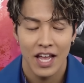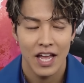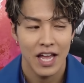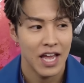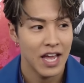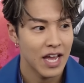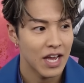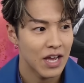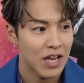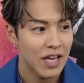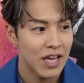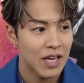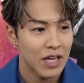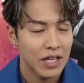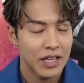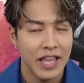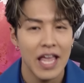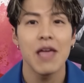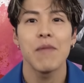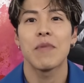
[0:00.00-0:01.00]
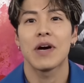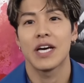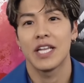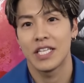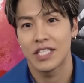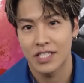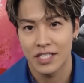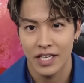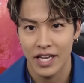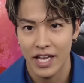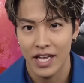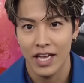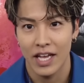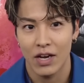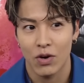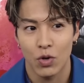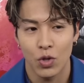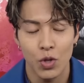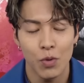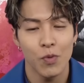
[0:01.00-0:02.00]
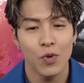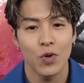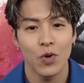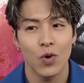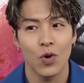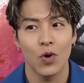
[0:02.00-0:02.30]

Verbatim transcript: えテーマがですねえ子供の